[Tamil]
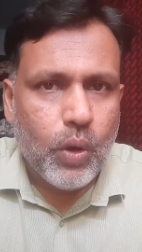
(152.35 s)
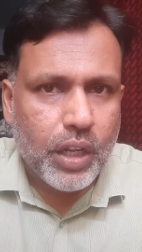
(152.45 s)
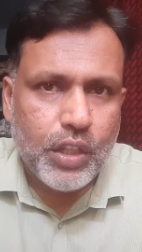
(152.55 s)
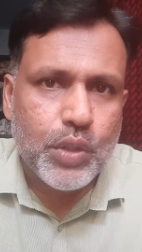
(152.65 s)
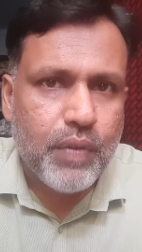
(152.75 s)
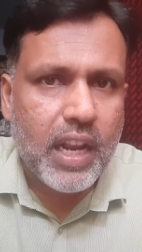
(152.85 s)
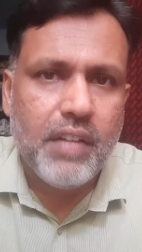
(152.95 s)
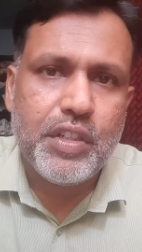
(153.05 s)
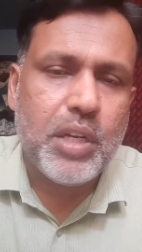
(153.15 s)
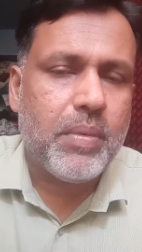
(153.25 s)
ஒரு யூஸ்ஃபுல்லான
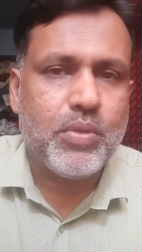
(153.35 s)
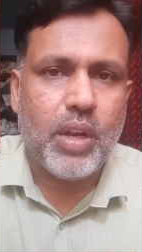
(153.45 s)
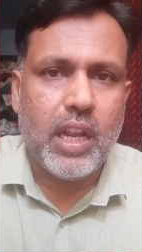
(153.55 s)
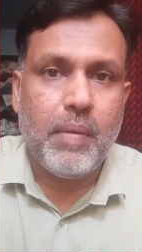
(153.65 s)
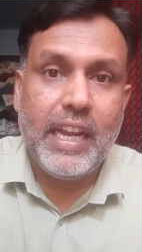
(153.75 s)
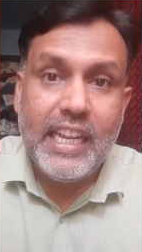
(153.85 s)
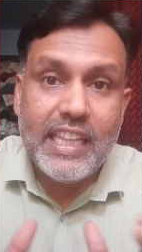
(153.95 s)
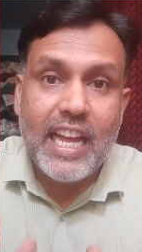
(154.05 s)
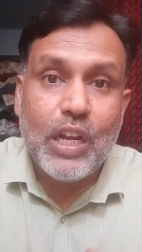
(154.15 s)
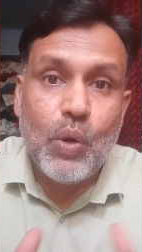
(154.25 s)
விஷயம்னு சொல்லலாம் இதை